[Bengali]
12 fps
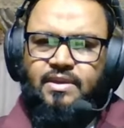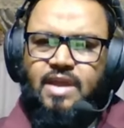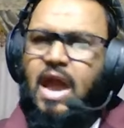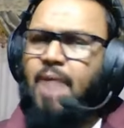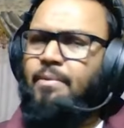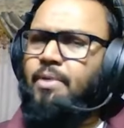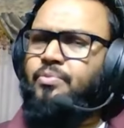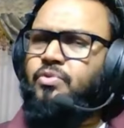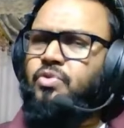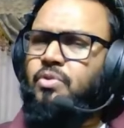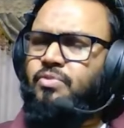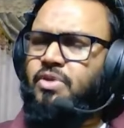আমার
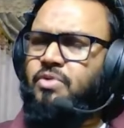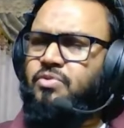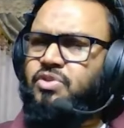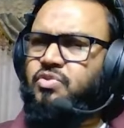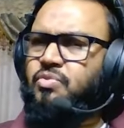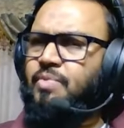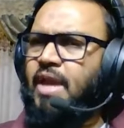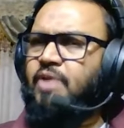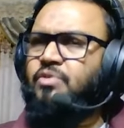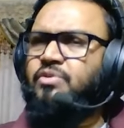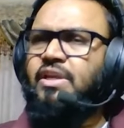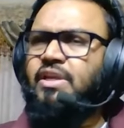প্রথমটা হচ্ছে তুমি
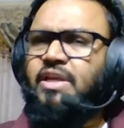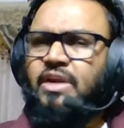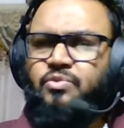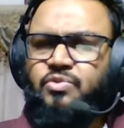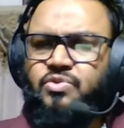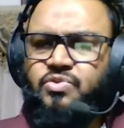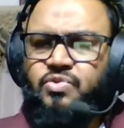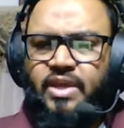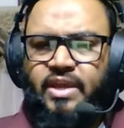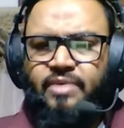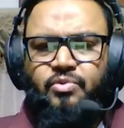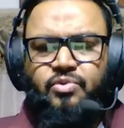এখনো দেরি কেন করছো
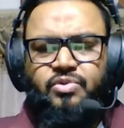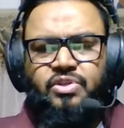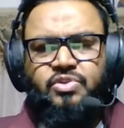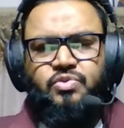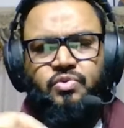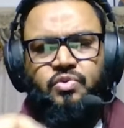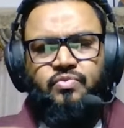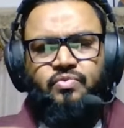এই মুহূর্তে শুরু করো